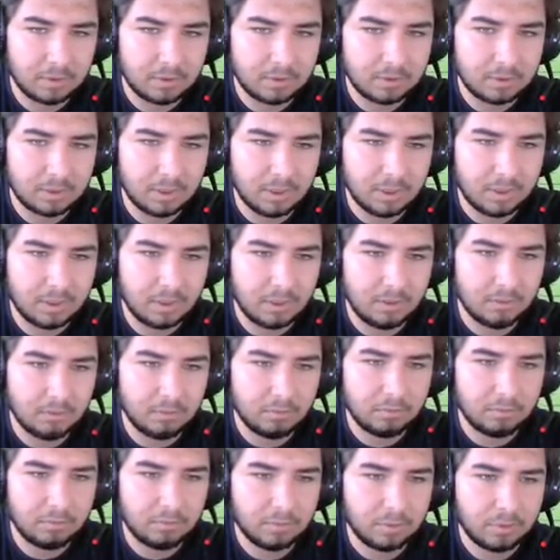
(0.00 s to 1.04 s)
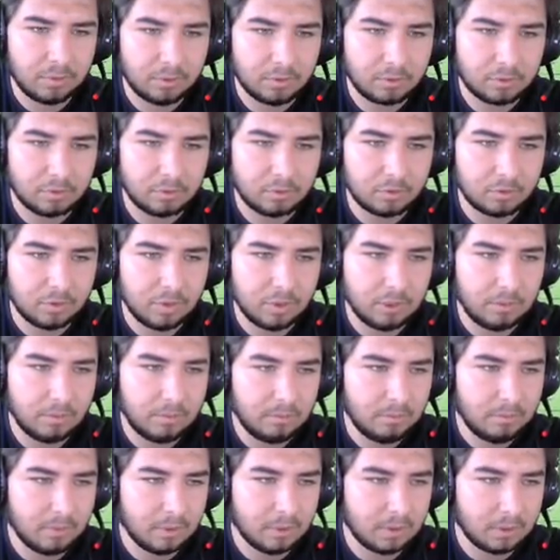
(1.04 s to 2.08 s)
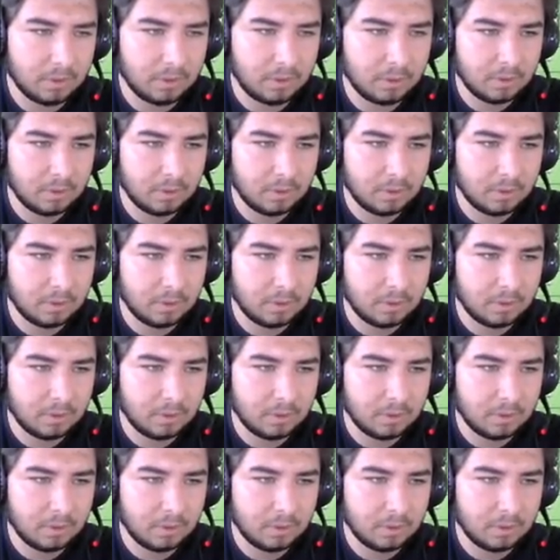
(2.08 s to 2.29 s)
Say hello. Bu arada şunu şöyle yapayım da. Ha.